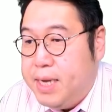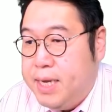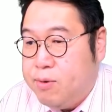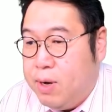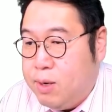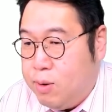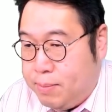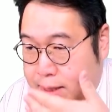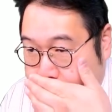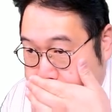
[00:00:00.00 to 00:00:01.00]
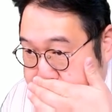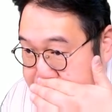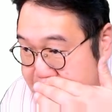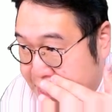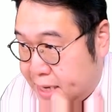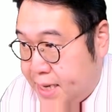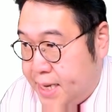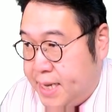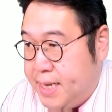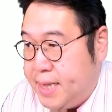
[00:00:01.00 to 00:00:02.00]
네, 광고 함께
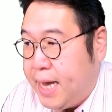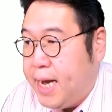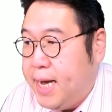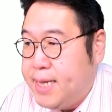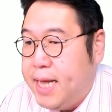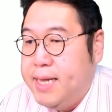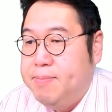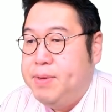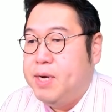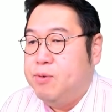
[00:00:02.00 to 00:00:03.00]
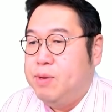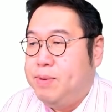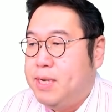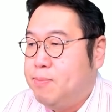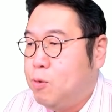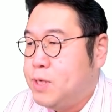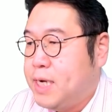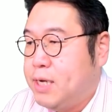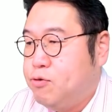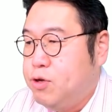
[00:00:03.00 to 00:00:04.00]
하겠습니다. 내가 낸 비영원비를
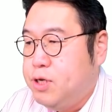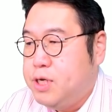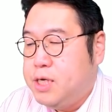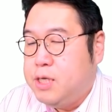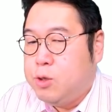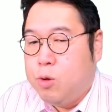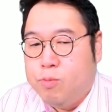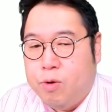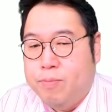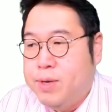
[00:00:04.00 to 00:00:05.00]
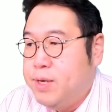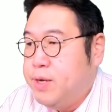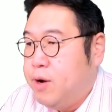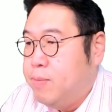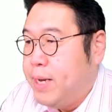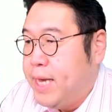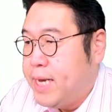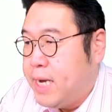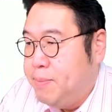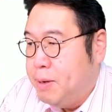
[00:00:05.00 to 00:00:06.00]
보장해주는 실손보험 얼마에
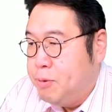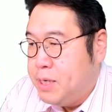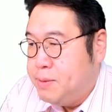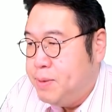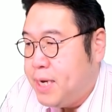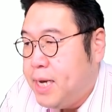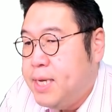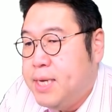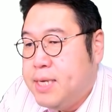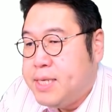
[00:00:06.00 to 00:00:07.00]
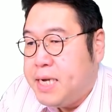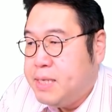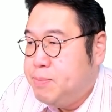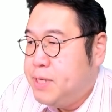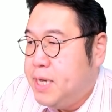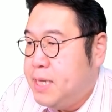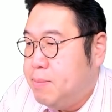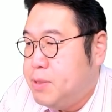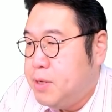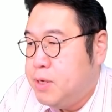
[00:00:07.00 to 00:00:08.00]
가입하고 계십니까? 40세
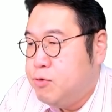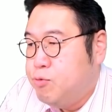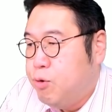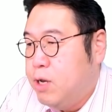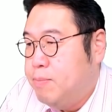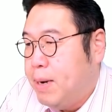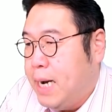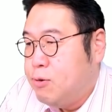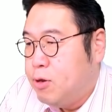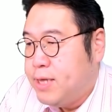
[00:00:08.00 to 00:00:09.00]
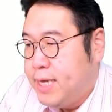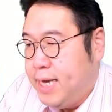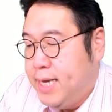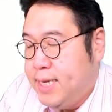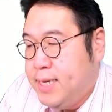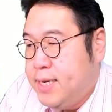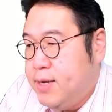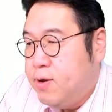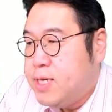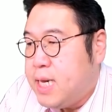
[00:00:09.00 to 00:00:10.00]
남성 기준 월 만원대,
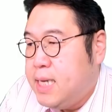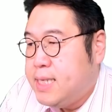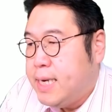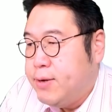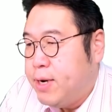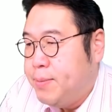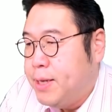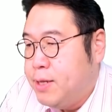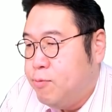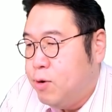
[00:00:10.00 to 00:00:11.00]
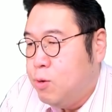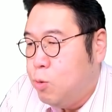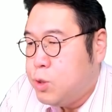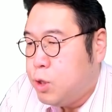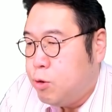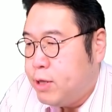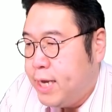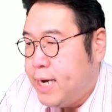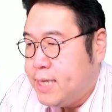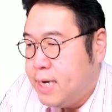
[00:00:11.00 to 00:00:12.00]
10살 자녀라면 월
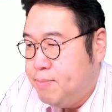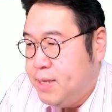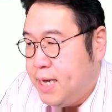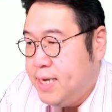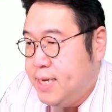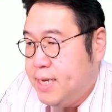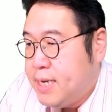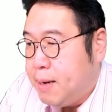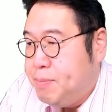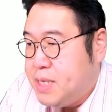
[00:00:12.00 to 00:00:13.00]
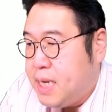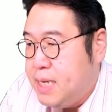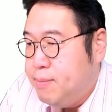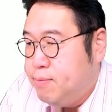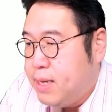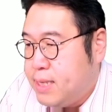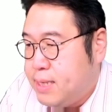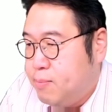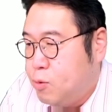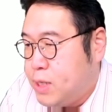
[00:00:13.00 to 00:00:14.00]
5천원대에 가능합니다. 값비싼
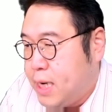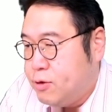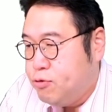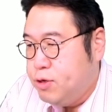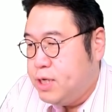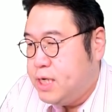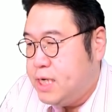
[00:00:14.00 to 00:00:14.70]
임플란트를 보장해주는